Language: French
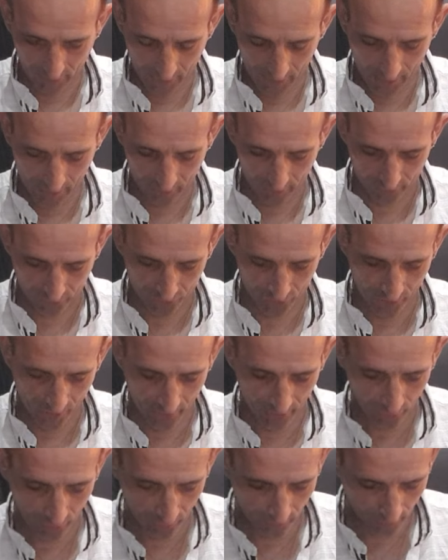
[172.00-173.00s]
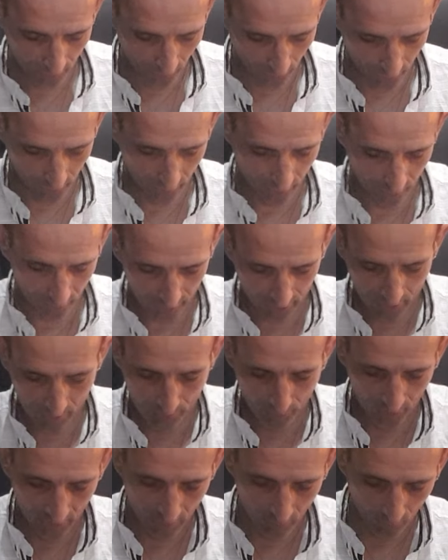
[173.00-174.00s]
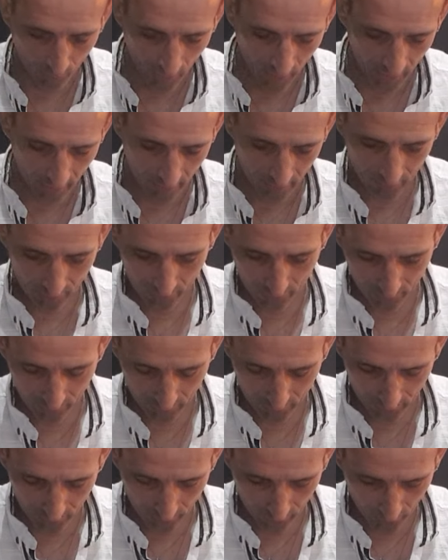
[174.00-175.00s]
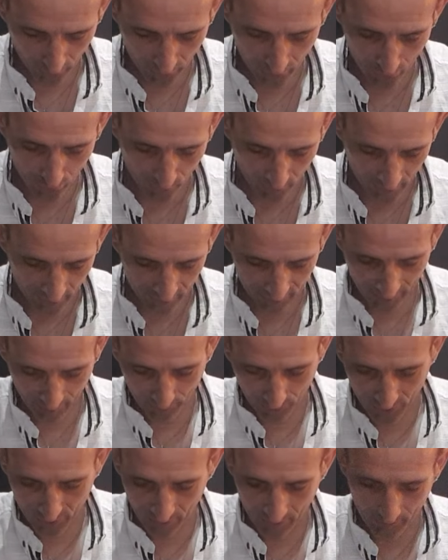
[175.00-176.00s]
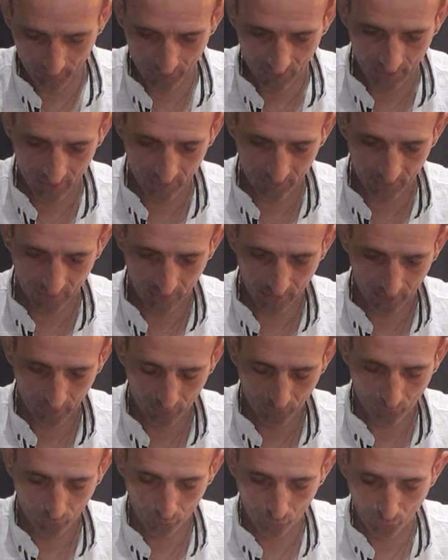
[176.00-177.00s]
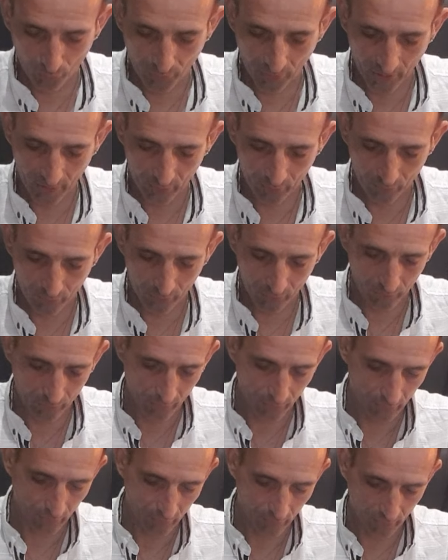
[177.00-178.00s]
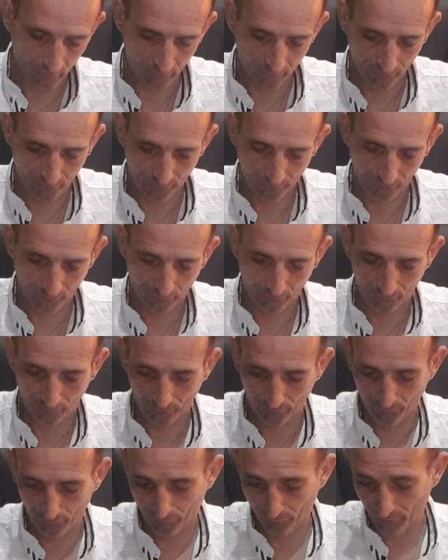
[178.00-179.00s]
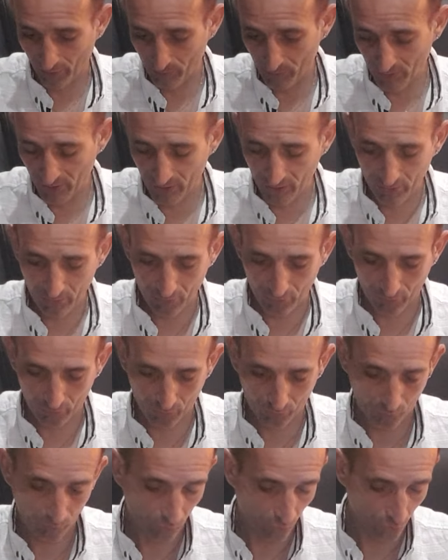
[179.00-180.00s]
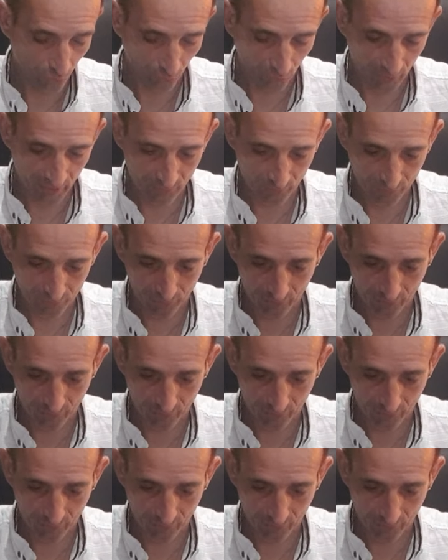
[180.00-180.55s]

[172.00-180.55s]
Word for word: Alors, j'ai un homme euh, qui peut être loin euh, en kilomètres. Ça peut être un militaire. On nous parle de famille euh, ou une relation